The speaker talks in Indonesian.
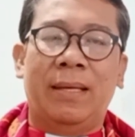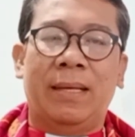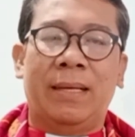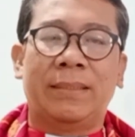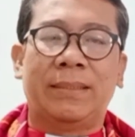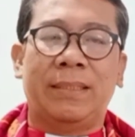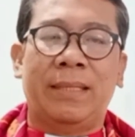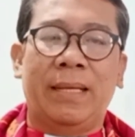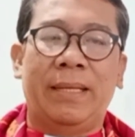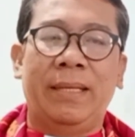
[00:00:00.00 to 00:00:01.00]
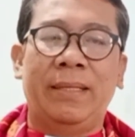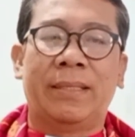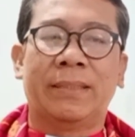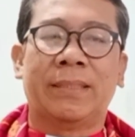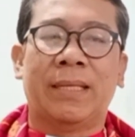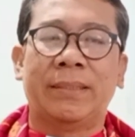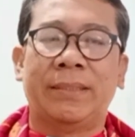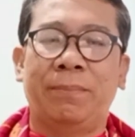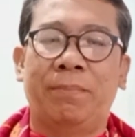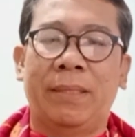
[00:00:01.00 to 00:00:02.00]
ras dahin kesah
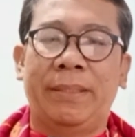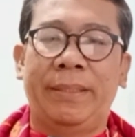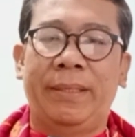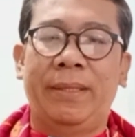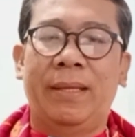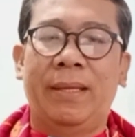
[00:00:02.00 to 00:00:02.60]
si badi